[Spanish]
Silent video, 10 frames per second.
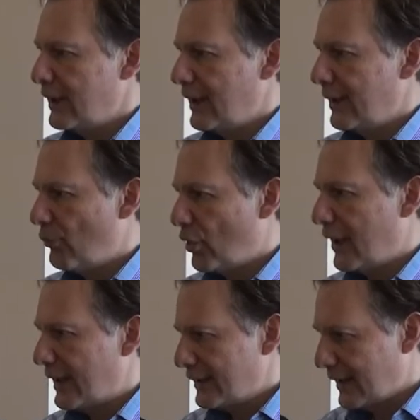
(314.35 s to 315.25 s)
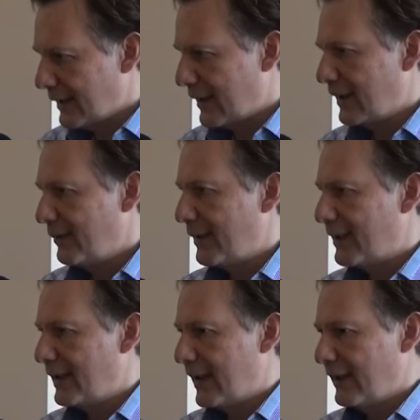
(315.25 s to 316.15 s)
de la democracia, de la
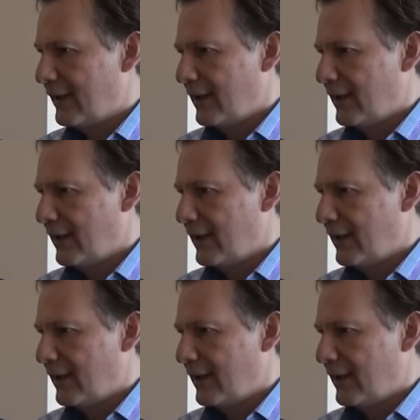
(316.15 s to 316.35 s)
libertad,